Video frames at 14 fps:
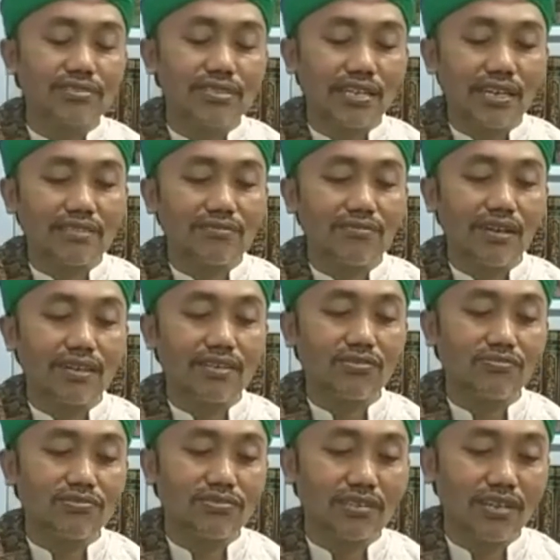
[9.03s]
Ustaz
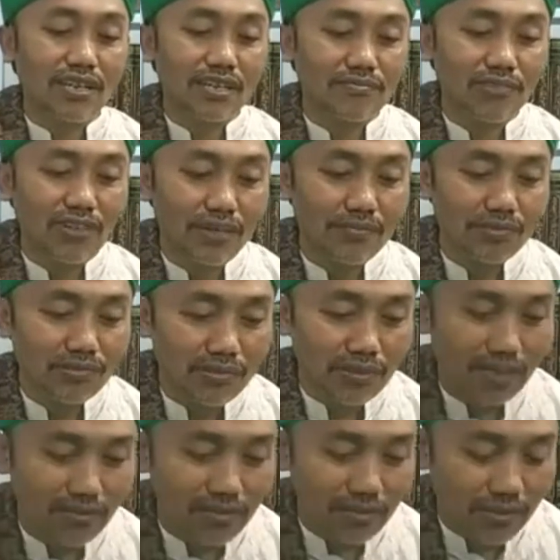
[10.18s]
Waalaikumsalam
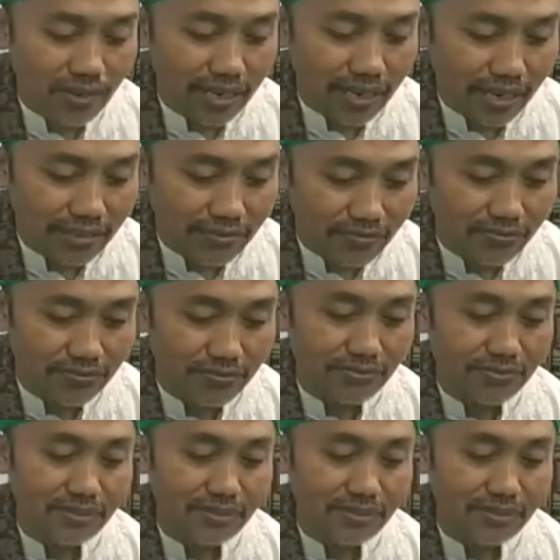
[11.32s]
warahmatullahi wabarakatuh